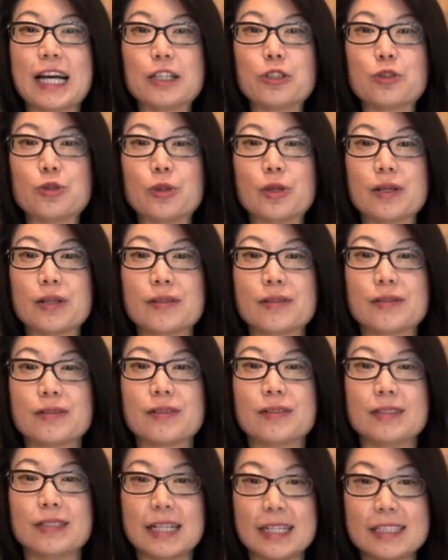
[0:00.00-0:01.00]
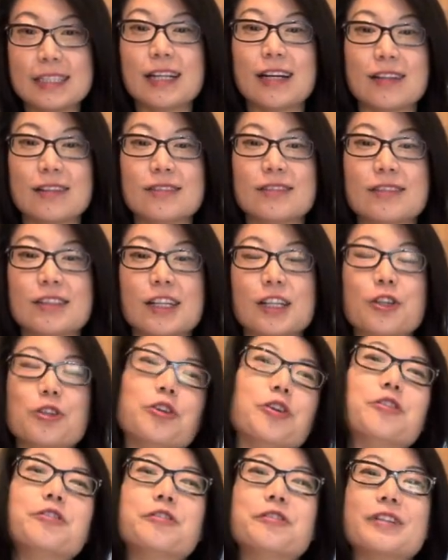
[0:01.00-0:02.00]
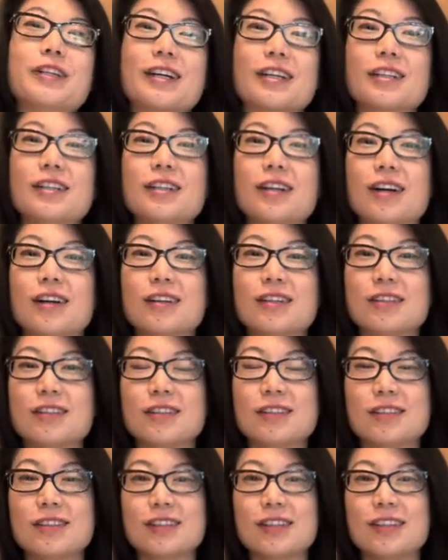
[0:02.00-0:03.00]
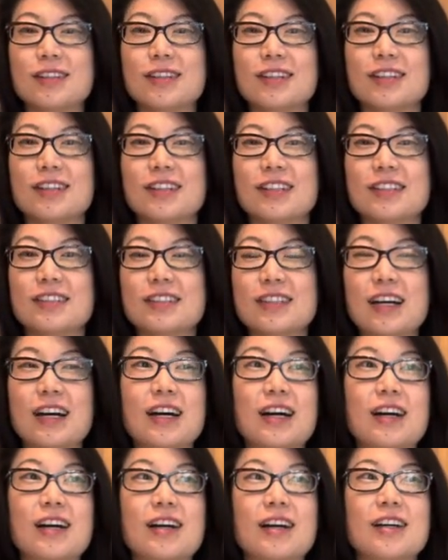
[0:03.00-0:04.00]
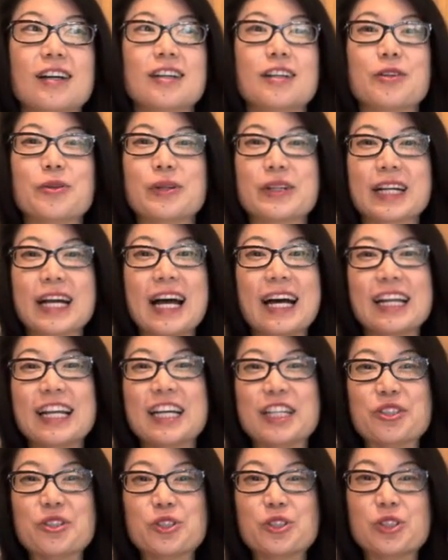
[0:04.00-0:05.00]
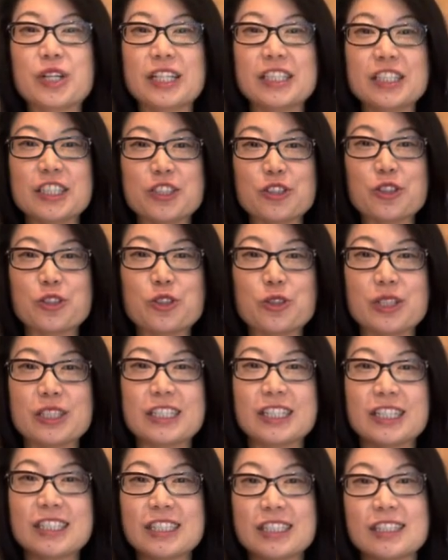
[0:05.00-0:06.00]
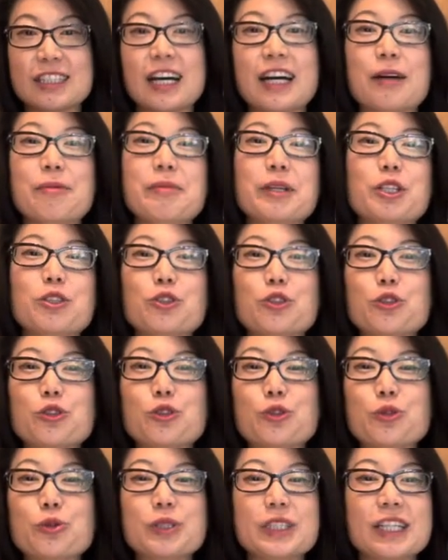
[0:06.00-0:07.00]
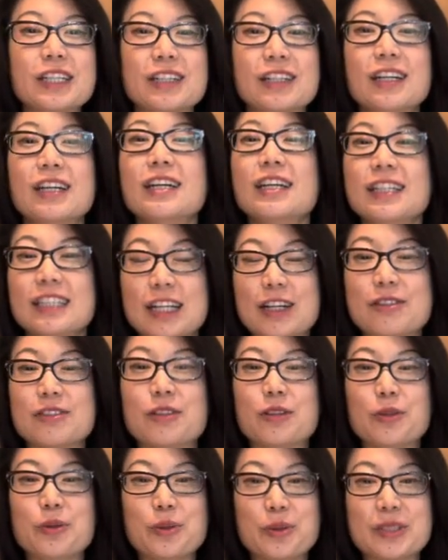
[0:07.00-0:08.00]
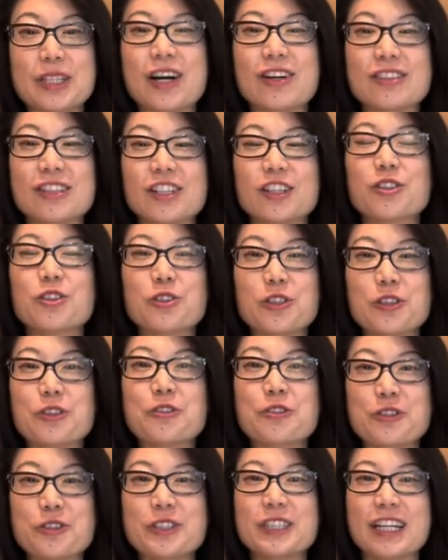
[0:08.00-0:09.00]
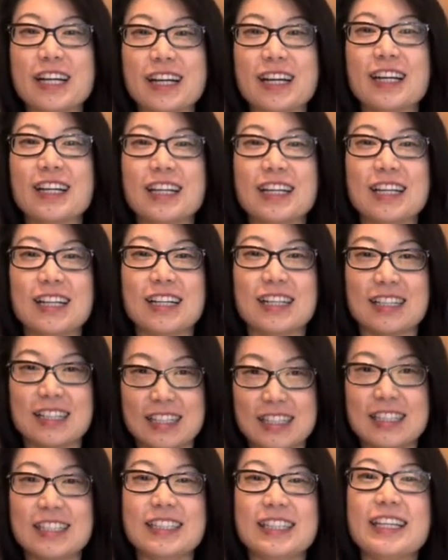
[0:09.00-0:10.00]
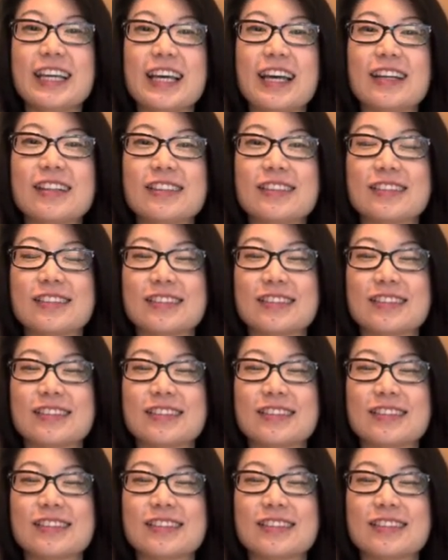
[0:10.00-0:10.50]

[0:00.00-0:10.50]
学来上德格洛夫的课。那我看了很多传记，就说这是他命中注定要遇到德格洛夫的一天。